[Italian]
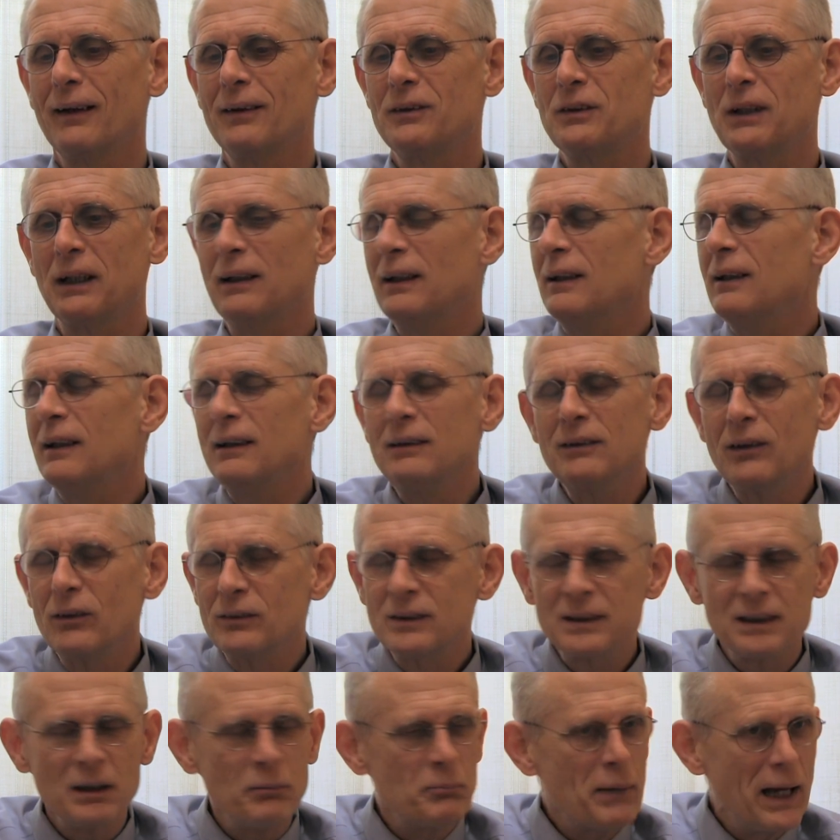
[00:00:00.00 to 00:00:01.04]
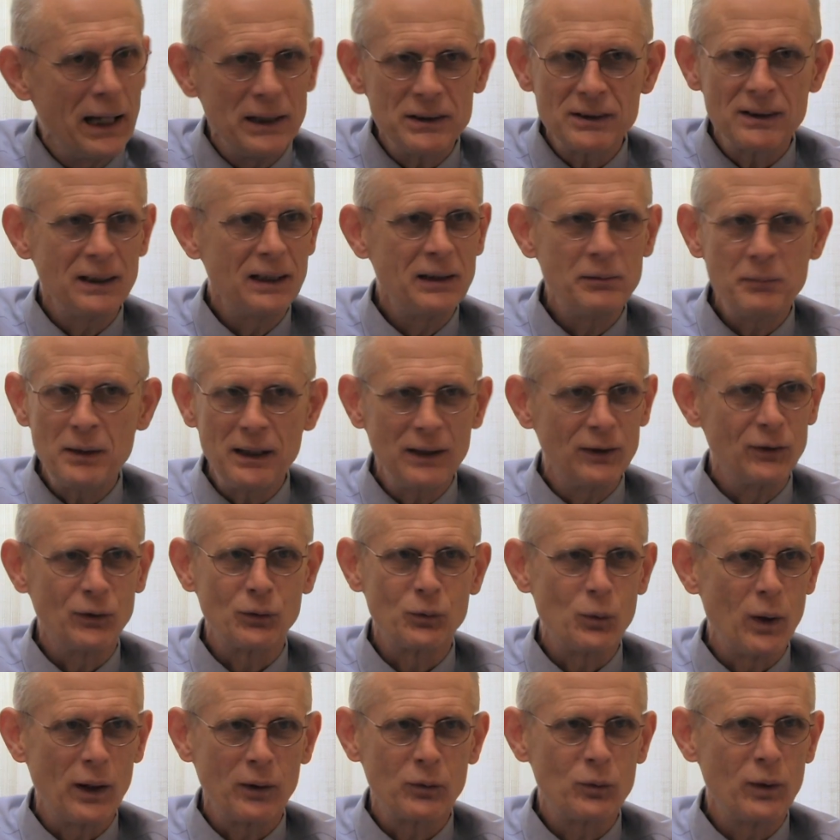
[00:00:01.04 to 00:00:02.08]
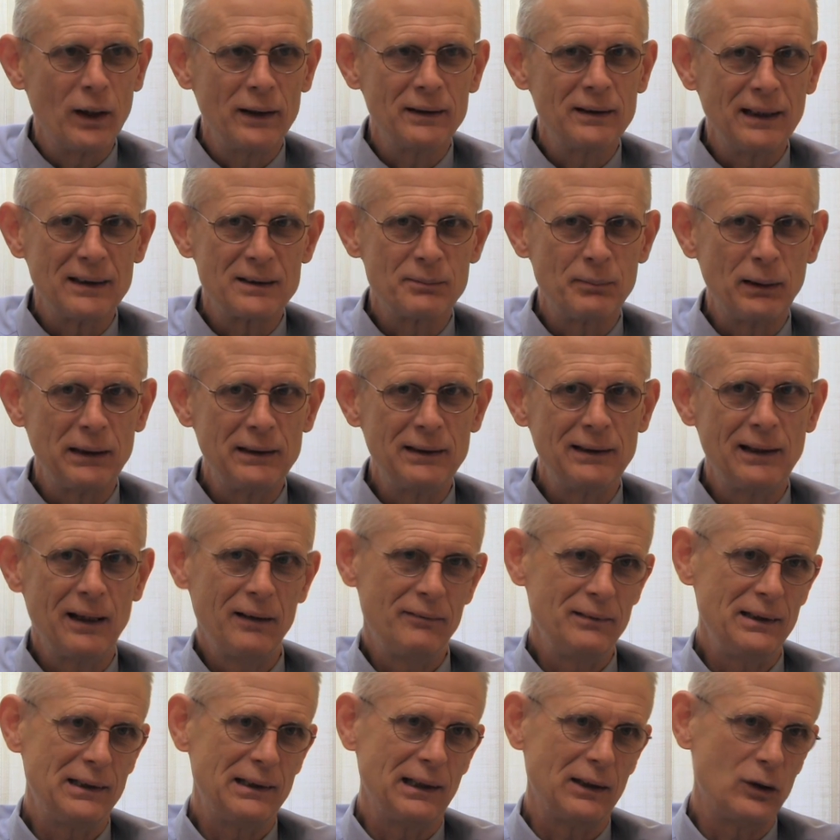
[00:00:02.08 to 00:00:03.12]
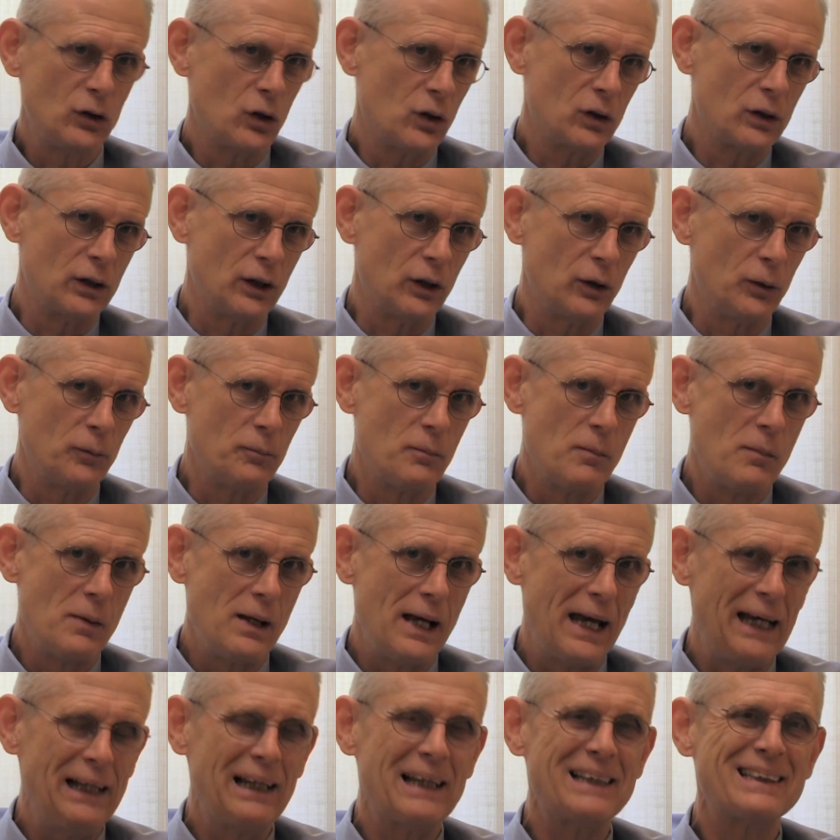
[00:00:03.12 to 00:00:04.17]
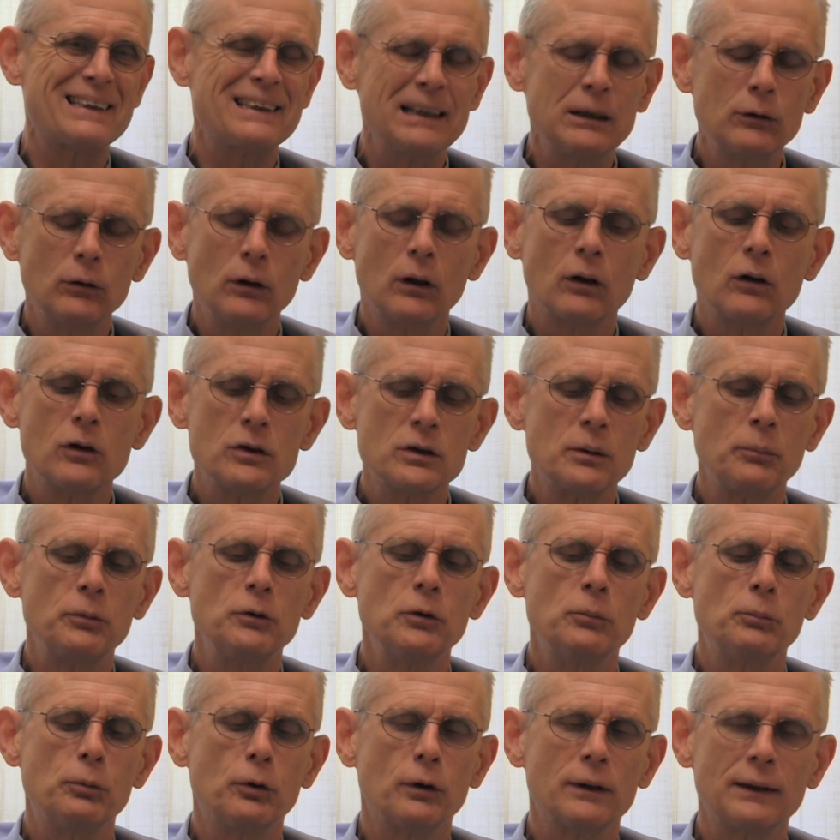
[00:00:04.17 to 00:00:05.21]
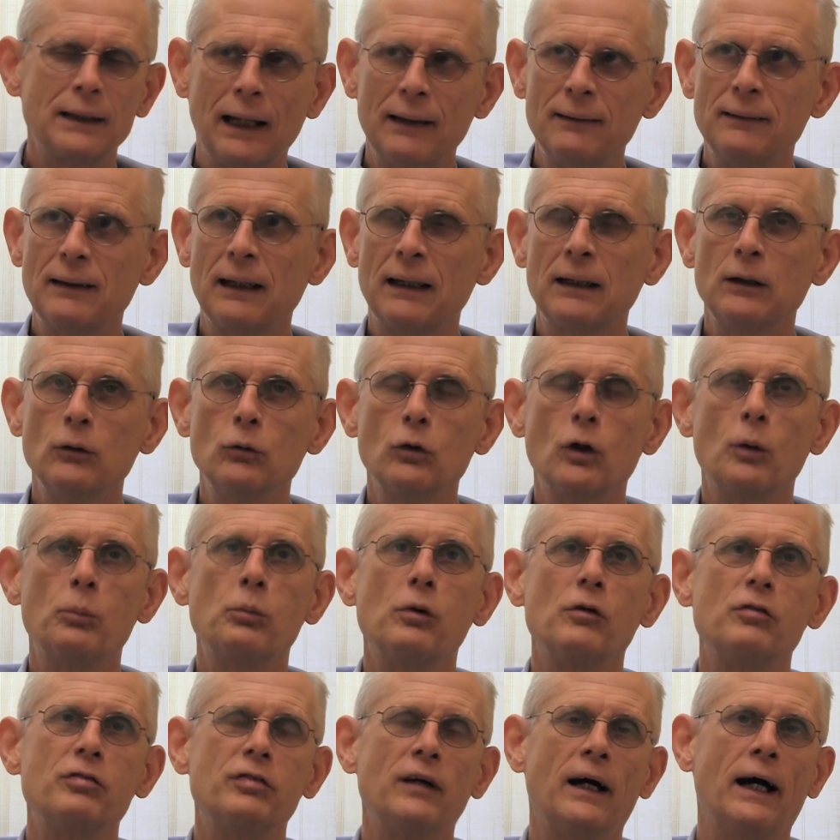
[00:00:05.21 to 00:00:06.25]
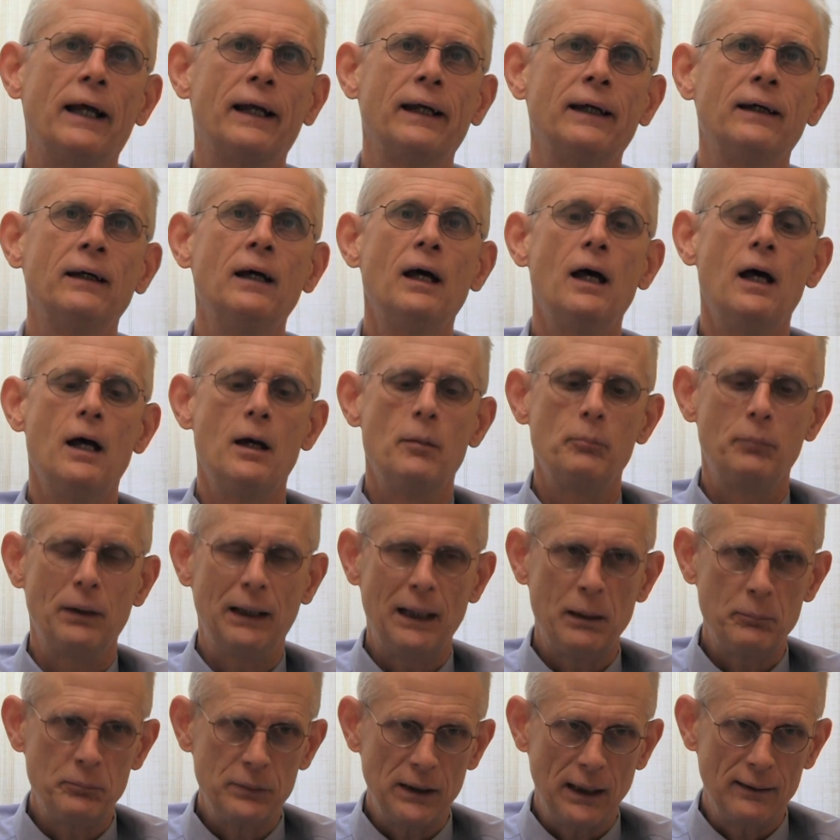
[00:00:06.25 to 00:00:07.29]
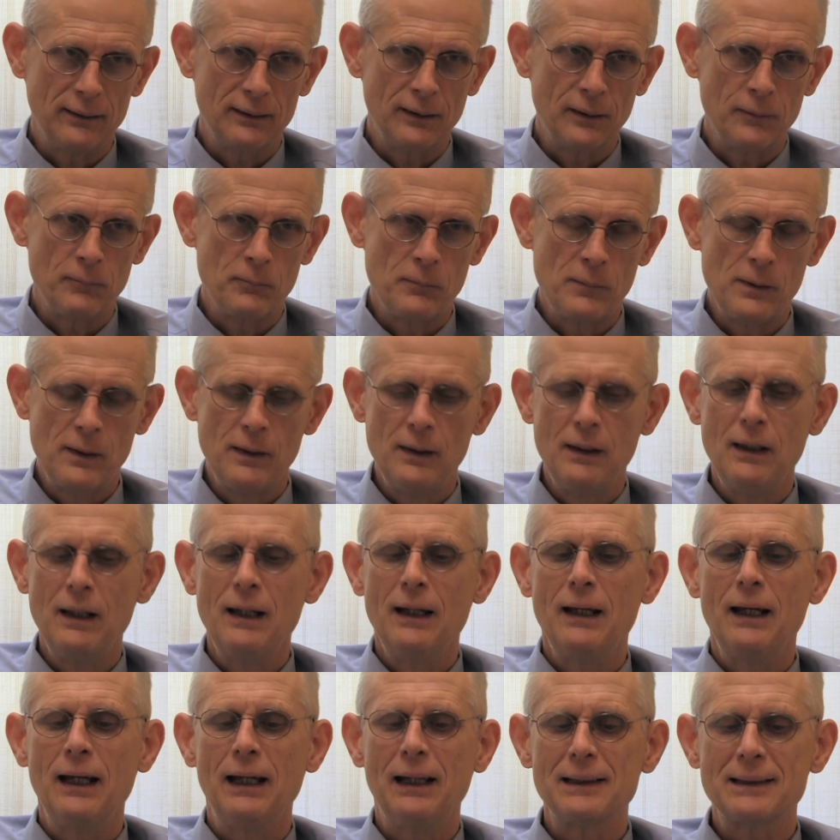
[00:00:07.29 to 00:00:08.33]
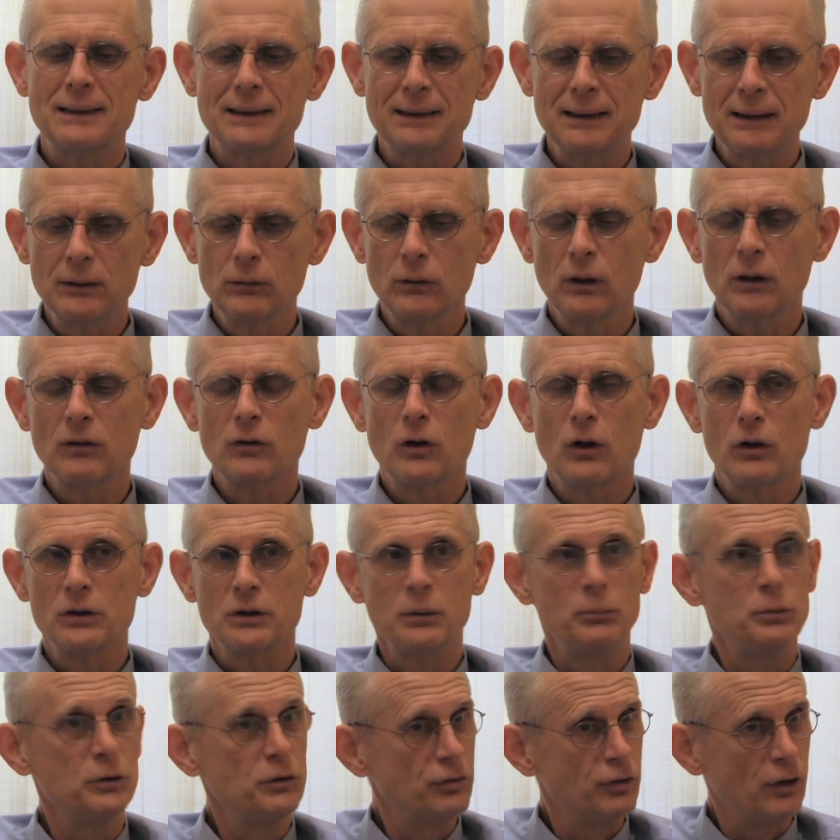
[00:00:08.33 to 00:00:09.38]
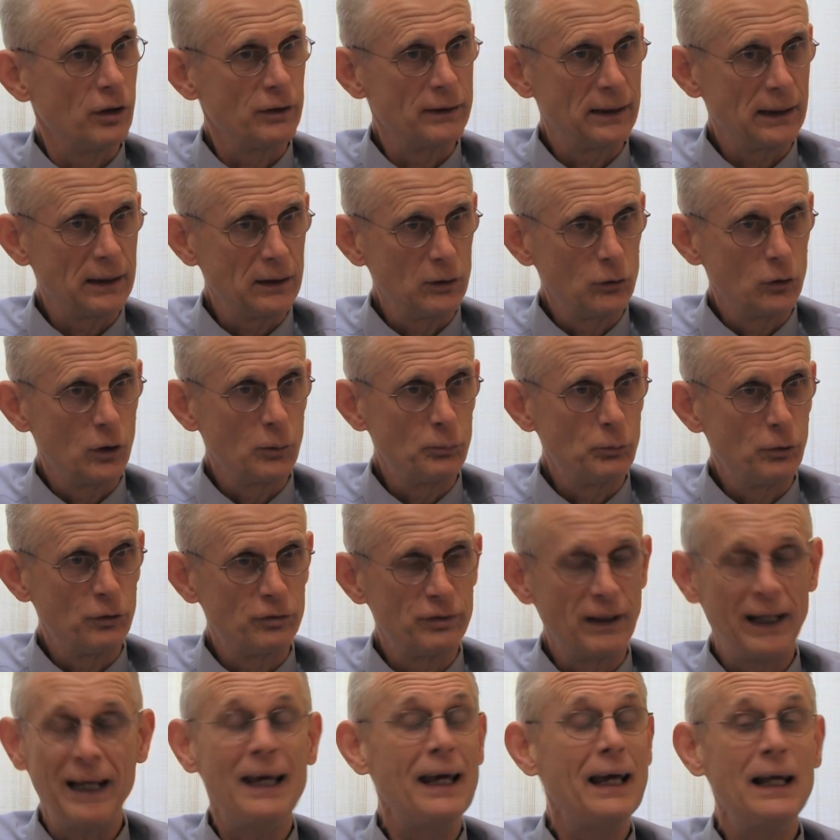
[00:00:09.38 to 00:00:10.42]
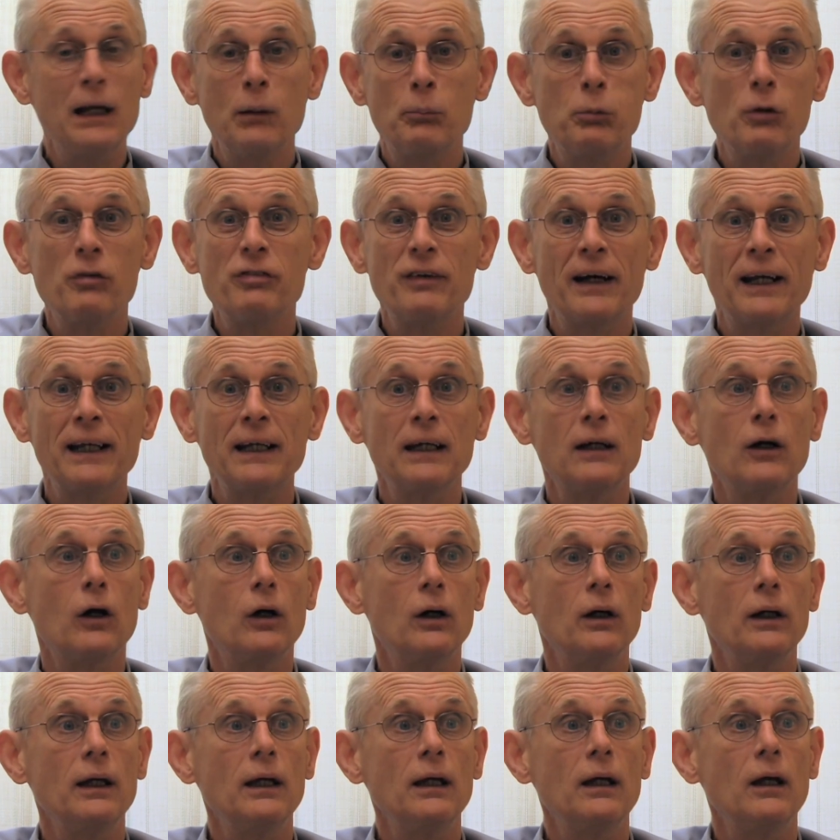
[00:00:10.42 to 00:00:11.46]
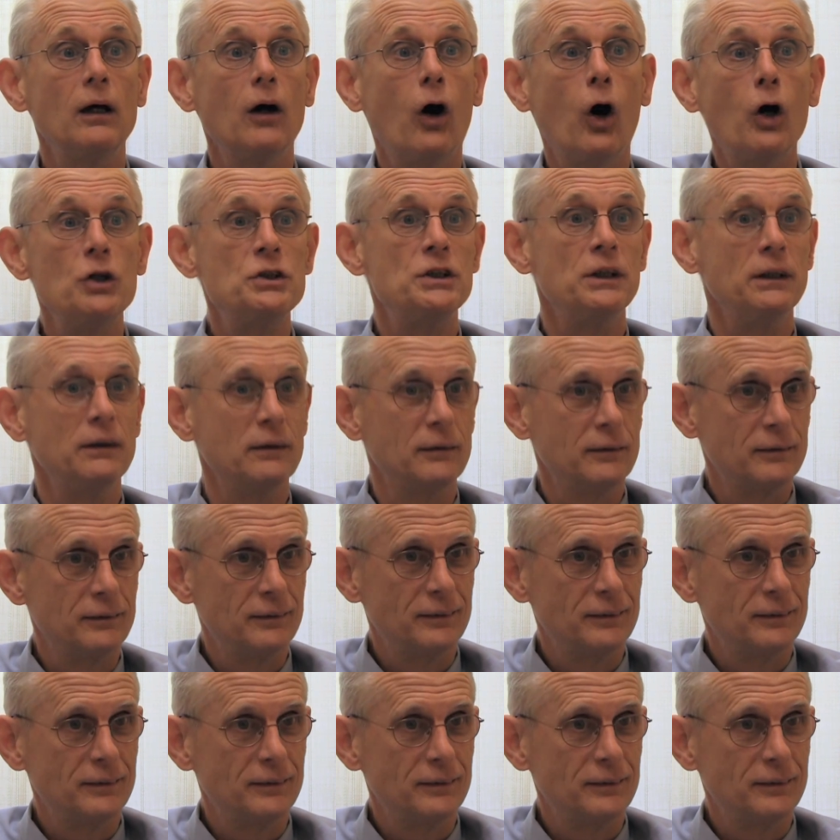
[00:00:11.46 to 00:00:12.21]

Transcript: cioè, non si immagina nemmeno quanti aspetti della vita toccano. È la singola cosa più importante che uno può fare per l'ambiente. È la singola cosa più forte che uno può fare e lo può fare oggi